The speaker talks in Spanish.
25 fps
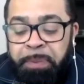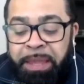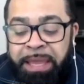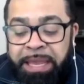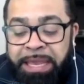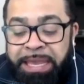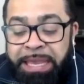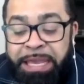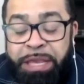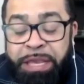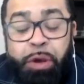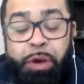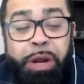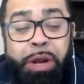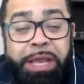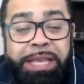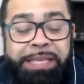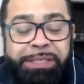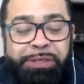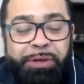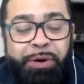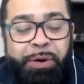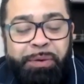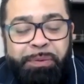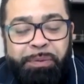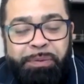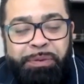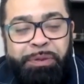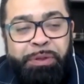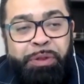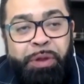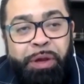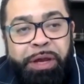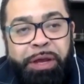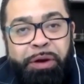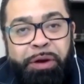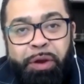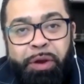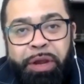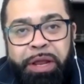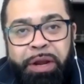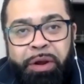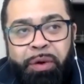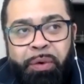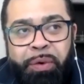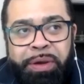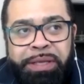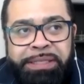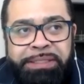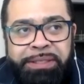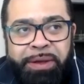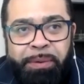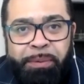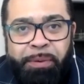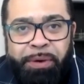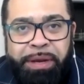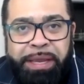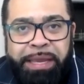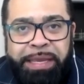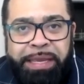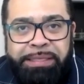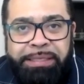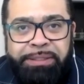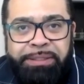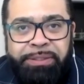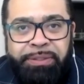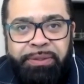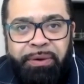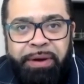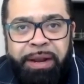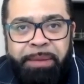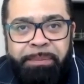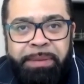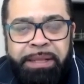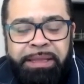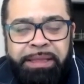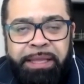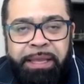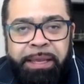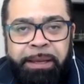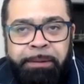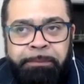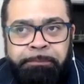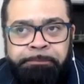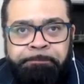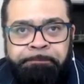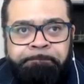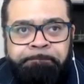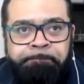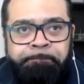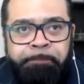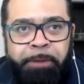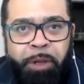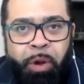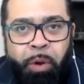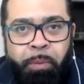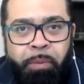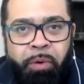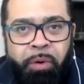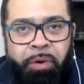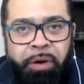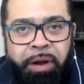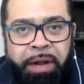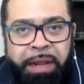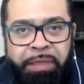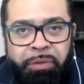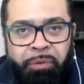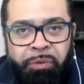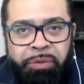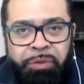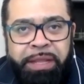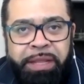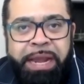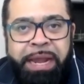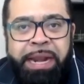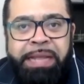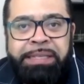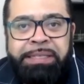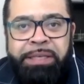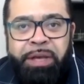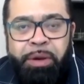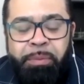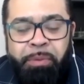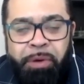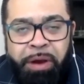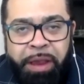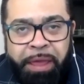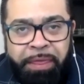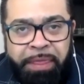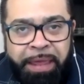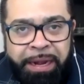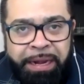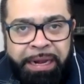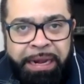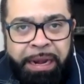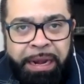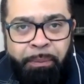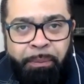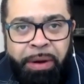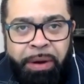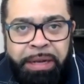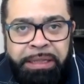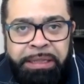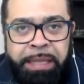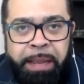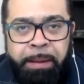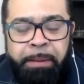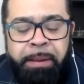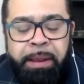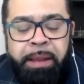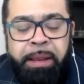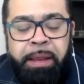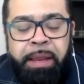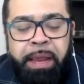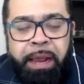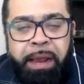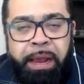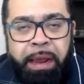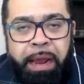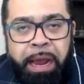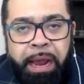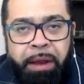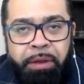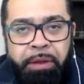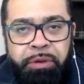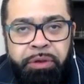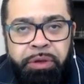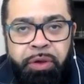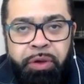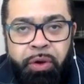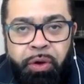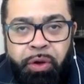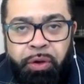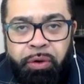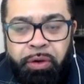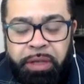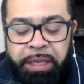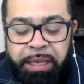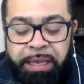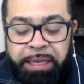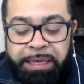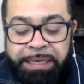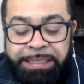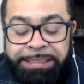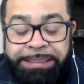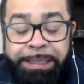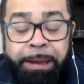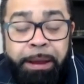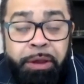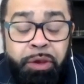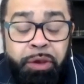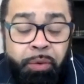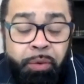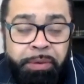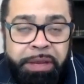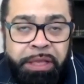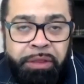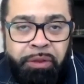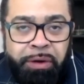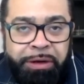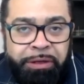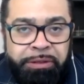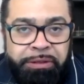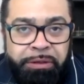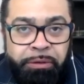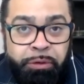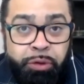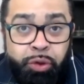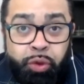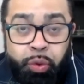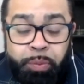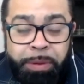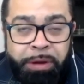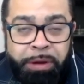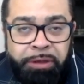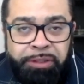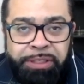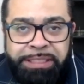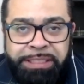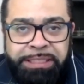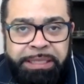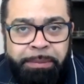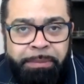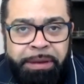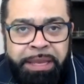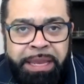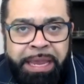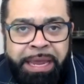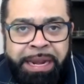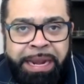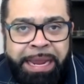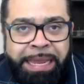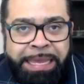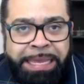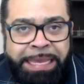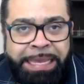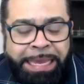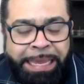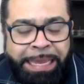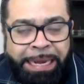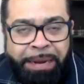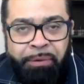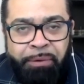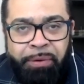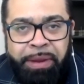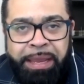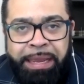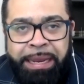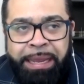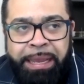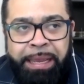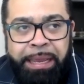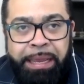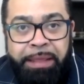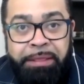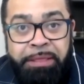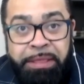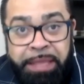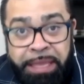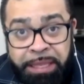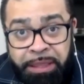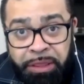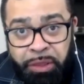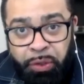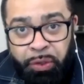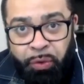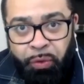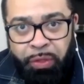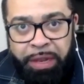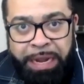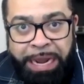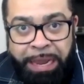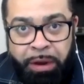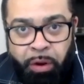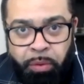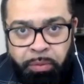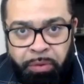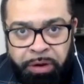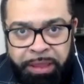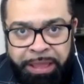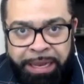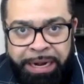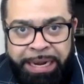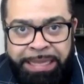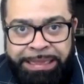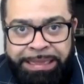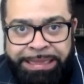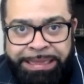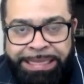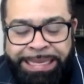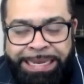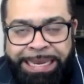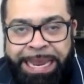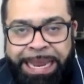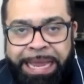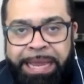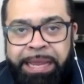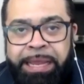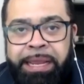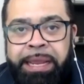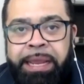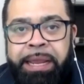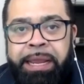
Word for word: Y yo le quisiera, creo que no es como que solamente como redundar, así como que darle la vuelta. Yo creo que estaba yo viendo los números esta mañana y creo que dentro de la comunidad latina,